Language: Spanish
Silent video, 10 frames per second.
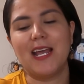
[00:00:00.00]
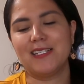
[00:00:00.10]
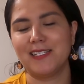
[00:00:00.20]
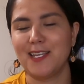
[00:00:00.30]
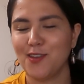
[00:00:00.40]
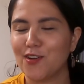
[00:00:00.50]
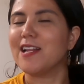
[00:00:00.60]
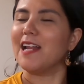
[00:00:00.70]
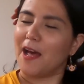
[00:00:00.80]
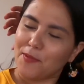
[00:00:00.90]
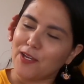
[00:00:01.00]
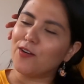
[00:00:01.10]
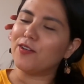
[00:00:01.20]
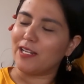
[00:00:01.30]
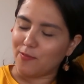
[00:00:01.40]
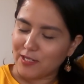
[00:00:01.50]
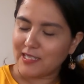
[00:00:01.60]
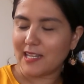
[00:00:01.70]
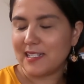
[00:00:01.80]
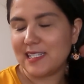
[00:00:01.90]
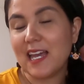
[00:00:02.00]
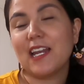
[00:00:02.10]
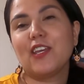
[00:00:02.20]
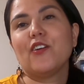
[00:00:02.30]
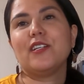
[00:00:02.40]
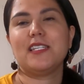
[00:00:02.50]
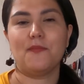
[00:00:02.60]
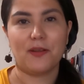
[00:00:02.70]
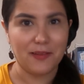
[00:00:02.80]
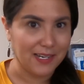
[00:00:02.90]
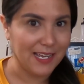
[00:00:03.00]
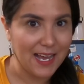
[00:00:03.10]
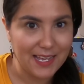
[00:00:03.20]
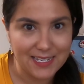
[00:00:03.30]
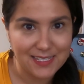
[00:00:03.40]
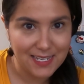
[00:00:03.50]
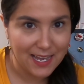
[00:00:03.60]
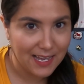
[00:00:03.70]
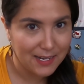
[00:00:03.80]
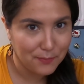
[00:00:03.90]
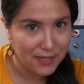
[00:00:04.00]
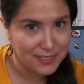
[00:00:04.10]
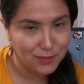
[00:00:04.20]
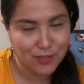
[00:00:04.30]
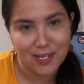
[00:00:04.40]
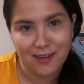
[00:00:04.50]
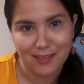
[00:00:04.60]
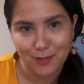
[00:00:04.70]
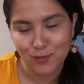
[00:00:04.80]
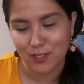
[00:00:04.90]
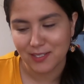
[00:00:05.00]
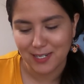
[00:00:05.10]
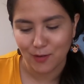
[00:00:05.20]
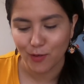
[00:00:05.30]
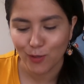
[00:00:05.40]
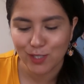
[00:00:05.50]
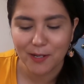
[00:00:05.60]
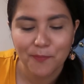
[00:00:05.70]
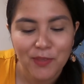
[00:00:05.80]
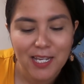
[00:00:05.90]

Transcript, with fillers: Este señor era amigo de la abuelita de Sergio y siempre venía y hacía el pedacito de jardín que ustedes ya conocen.